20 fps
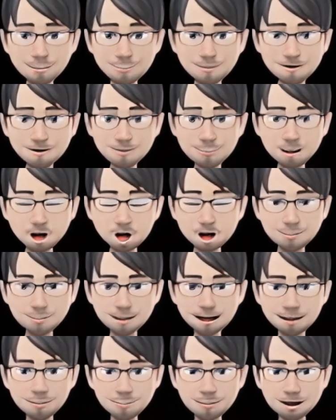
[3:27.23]
Si
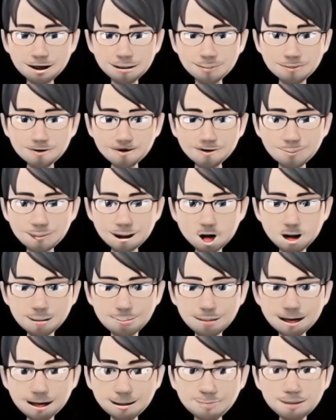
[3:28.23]
olvidó usar amniolina,
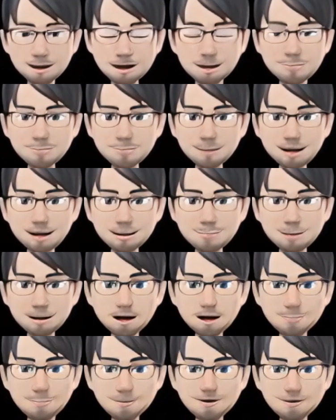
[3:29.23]
no use
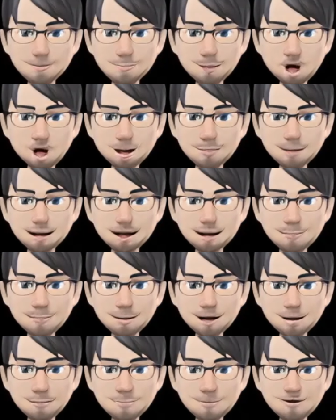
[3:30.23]
una dosis doble
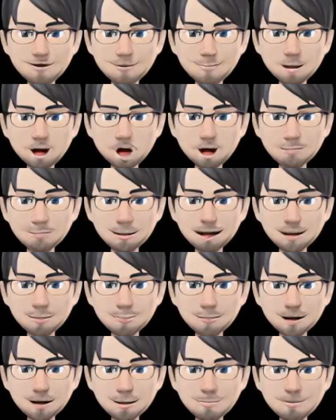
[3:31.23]
para compensar las
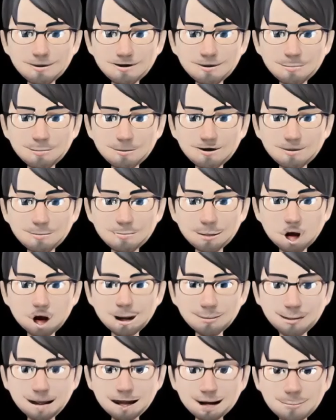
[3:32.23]
dosis
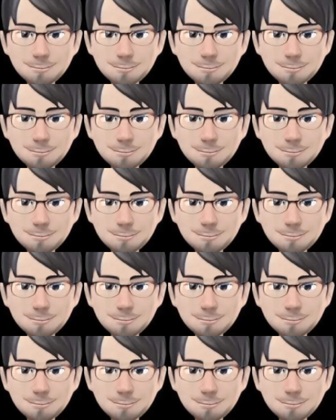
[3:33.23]
olvidadas.